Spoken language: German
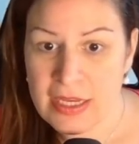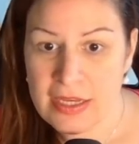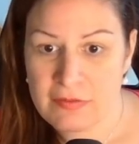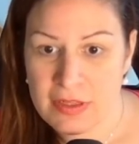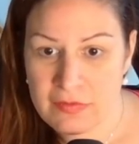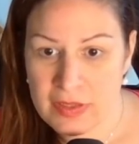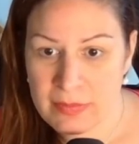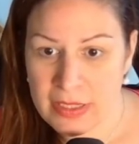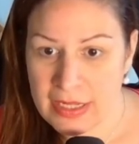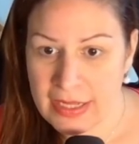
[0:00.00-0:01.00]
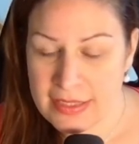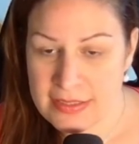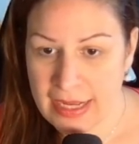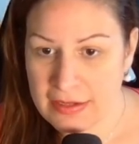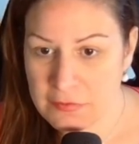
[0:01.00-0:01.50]
weil wenn man
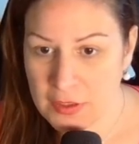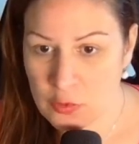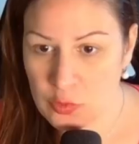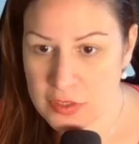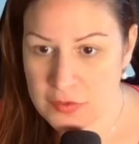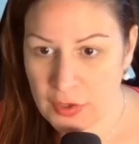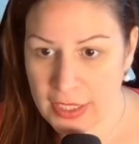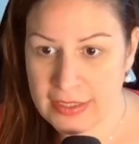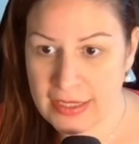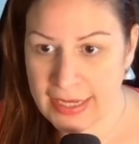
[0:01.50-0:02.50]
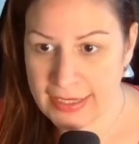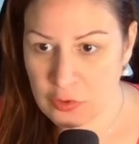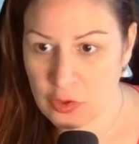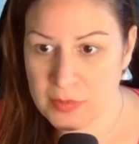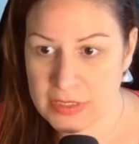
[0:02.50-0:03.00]
erst einfach kurz vor Ende
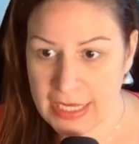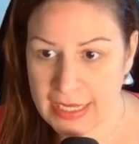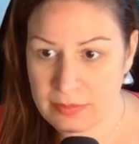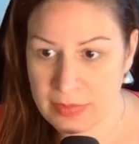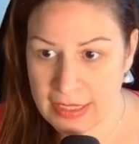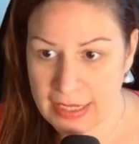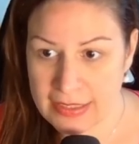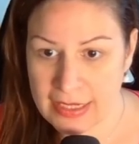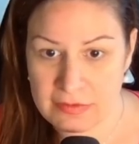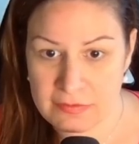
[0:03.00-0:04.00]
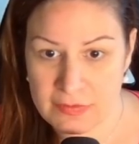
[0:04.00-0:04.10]
reinkommt, keinen Plan hat,